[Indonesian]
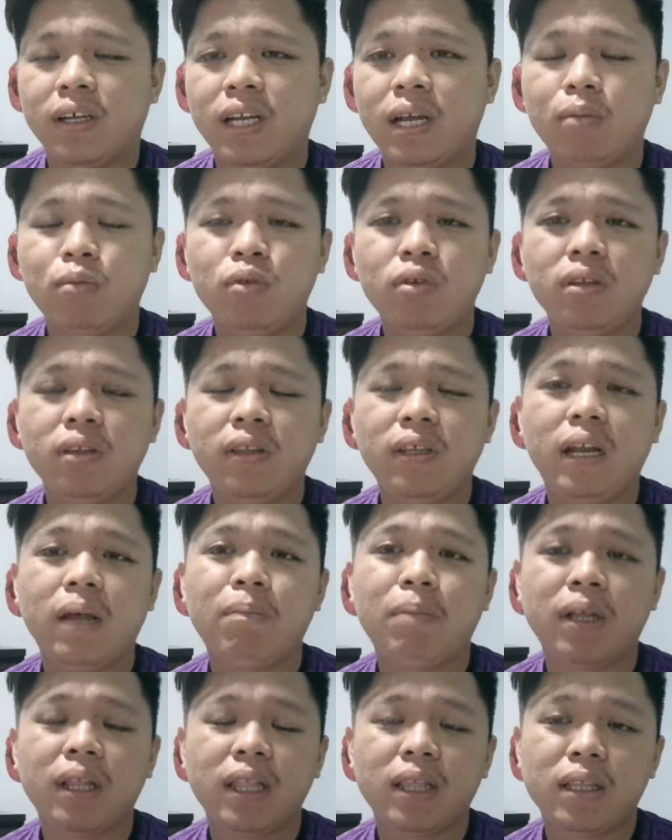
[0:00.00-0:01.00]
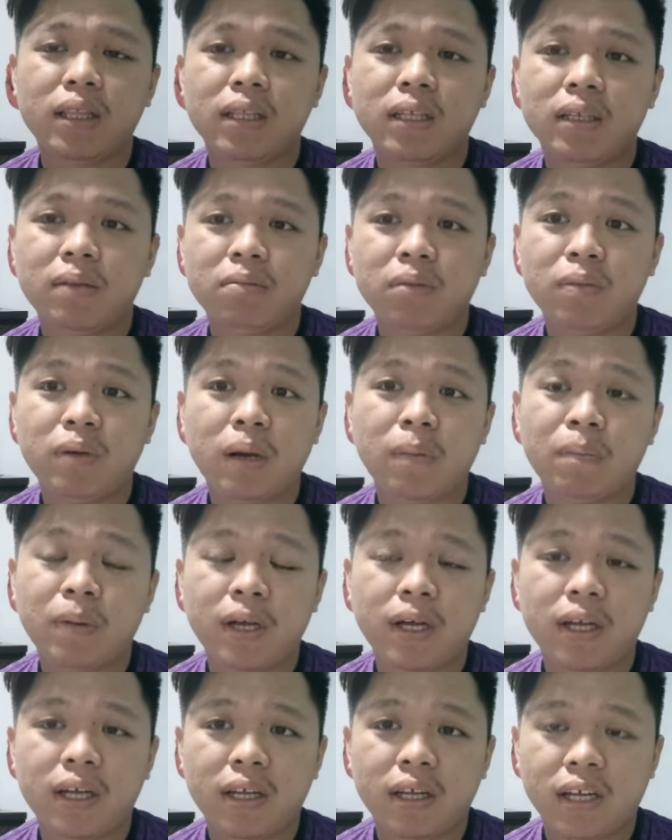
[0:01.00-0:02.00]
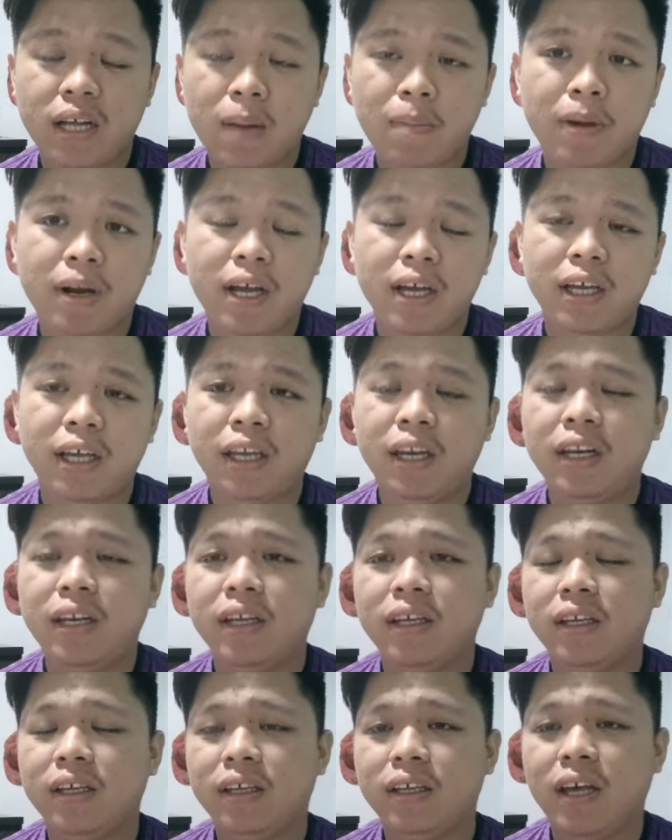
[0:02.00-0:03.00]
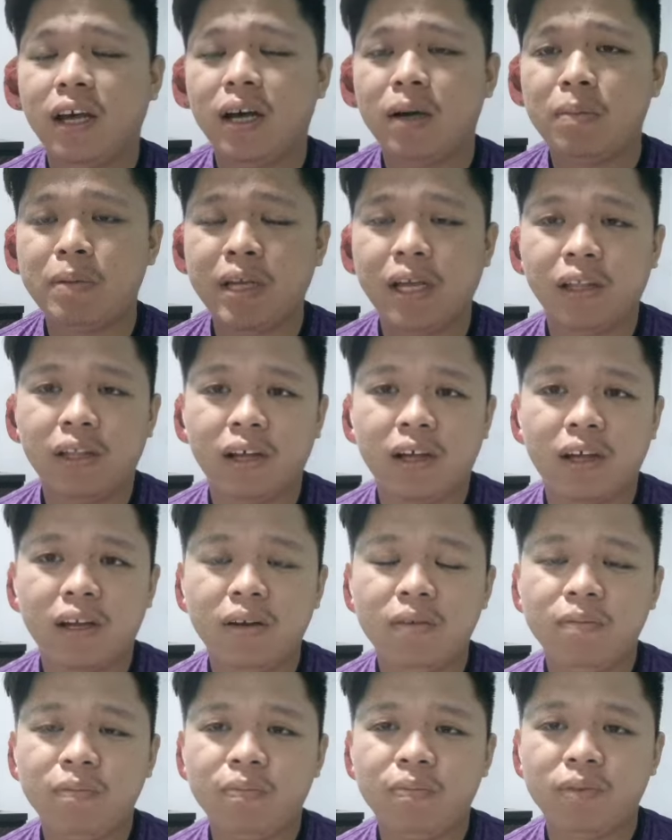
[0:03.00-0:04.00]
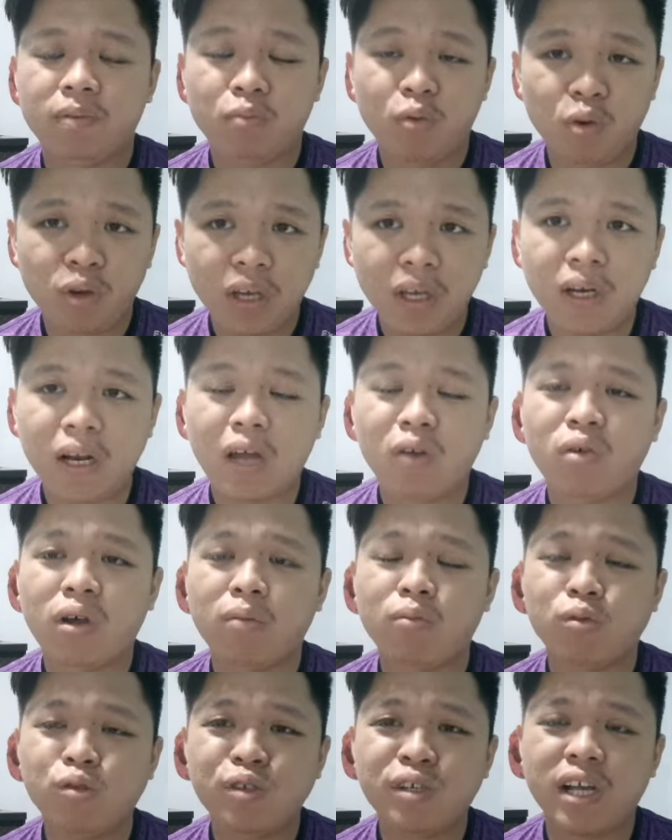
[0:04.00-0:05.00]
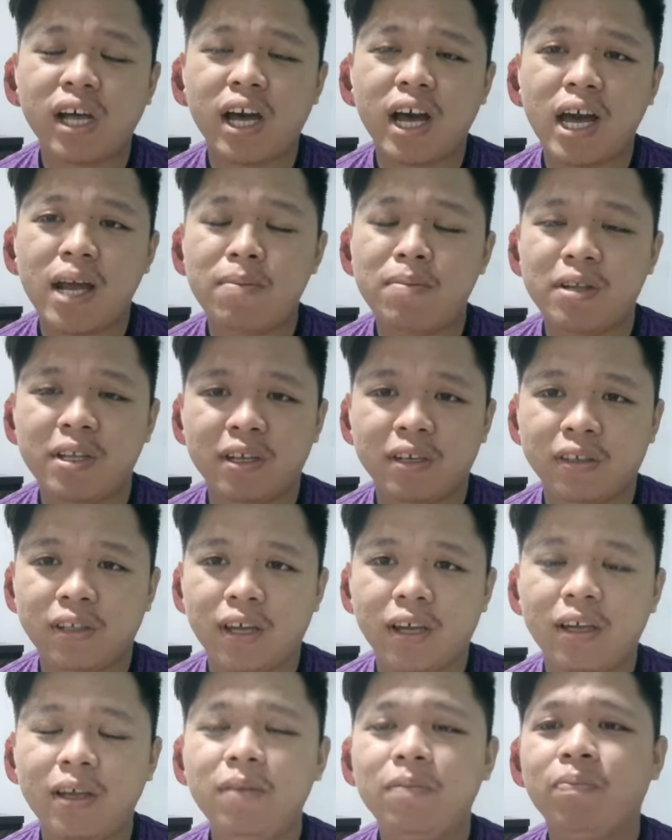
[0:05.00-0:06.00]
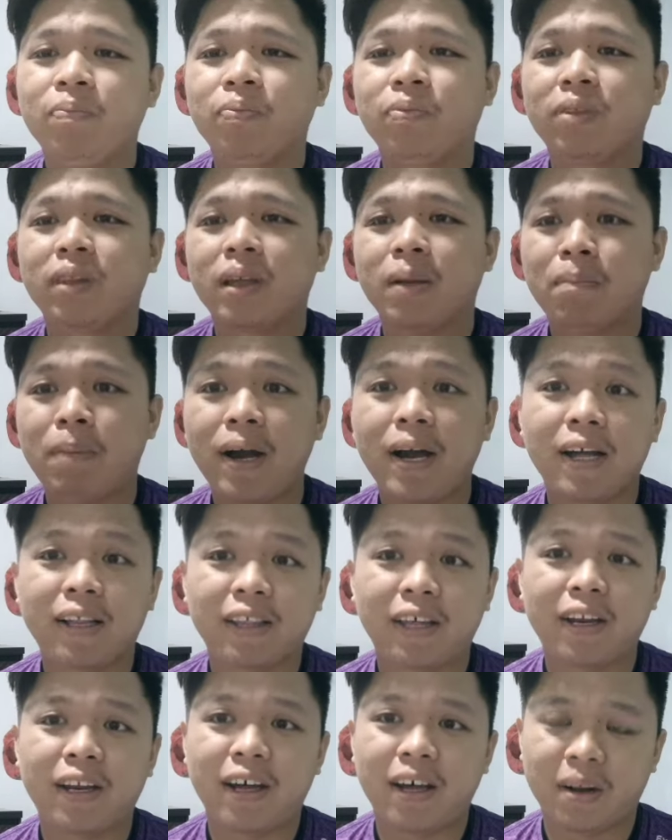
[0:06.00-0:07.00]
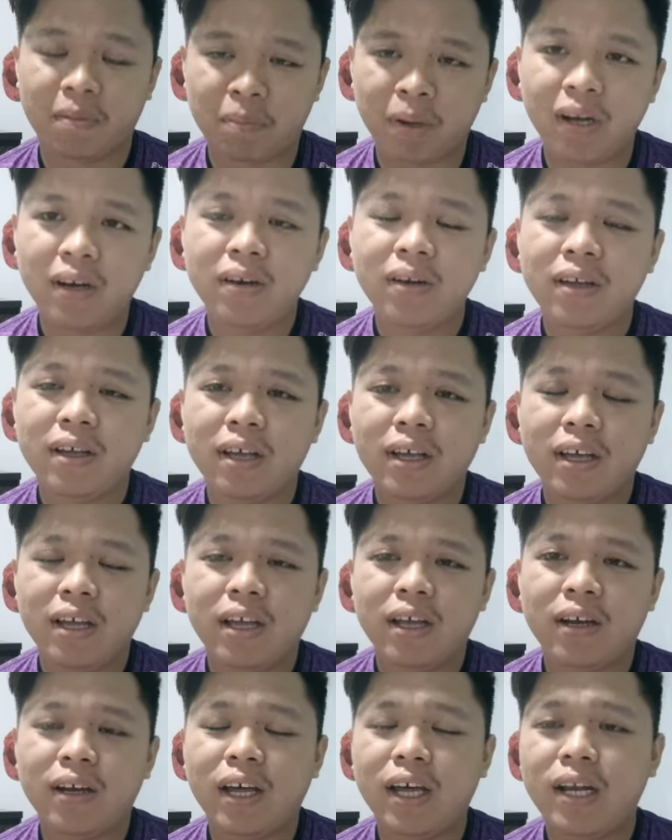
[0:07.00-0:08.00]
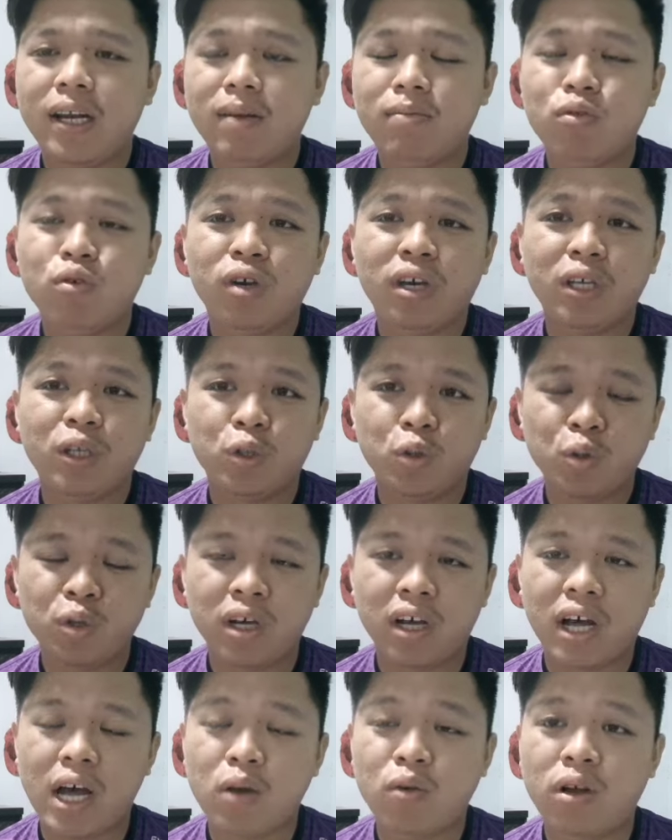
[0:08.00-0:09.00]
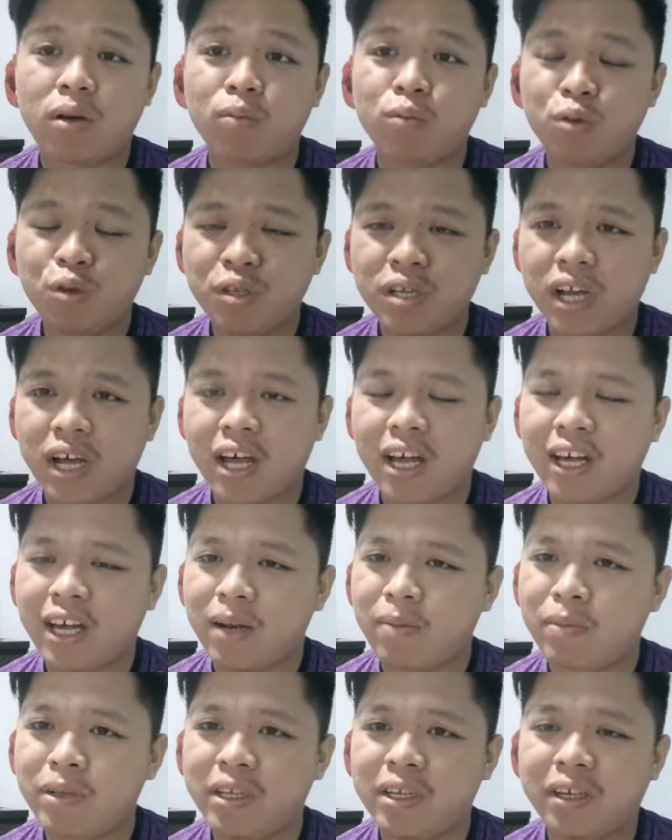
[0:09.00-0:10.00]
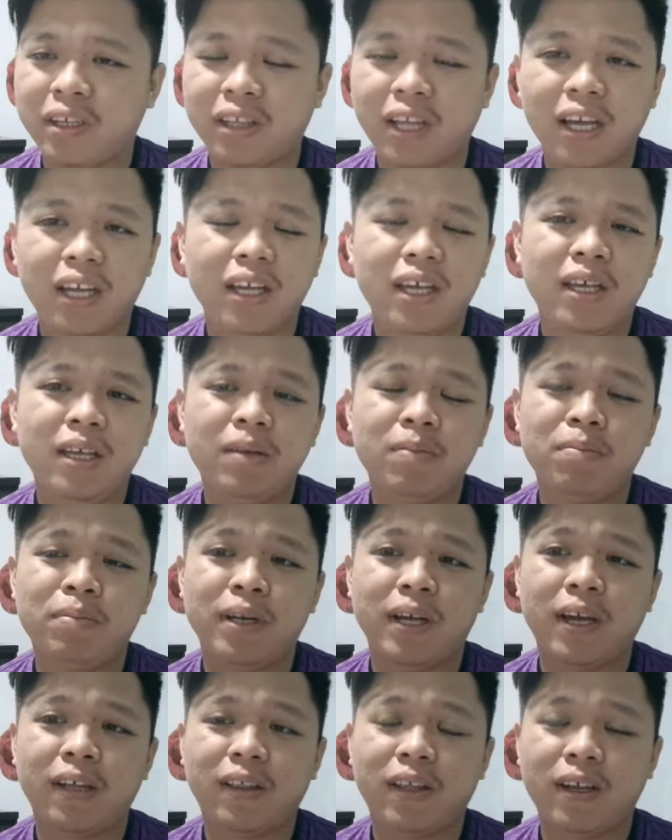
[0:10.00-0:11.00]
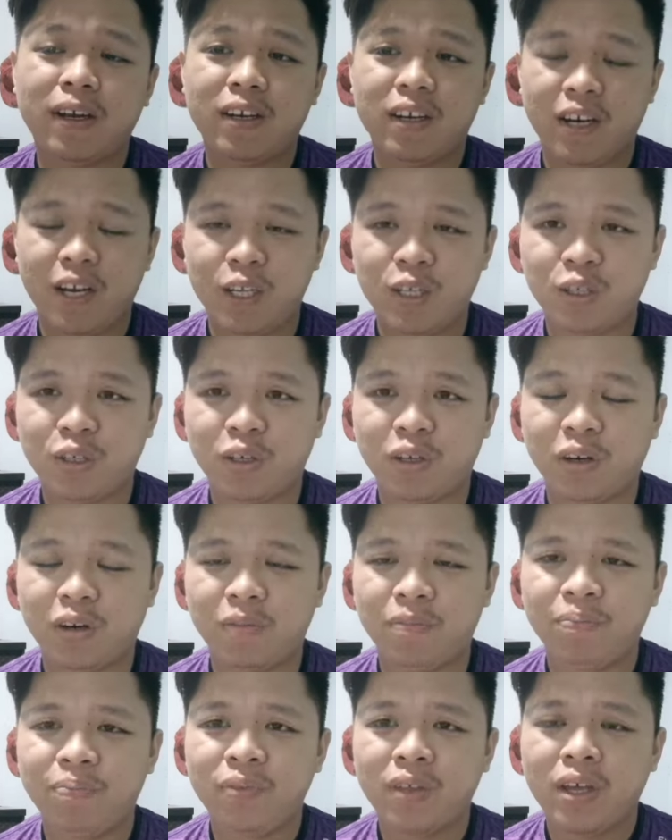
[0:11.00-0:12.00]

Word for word: namun terdapat beberapa kabar angin yang menyatakan mungkin Anwar Musa akan menyertai Pakatan Harapan dan mungkin juga Anwar Musa akan menyertai Perikatan Nasional.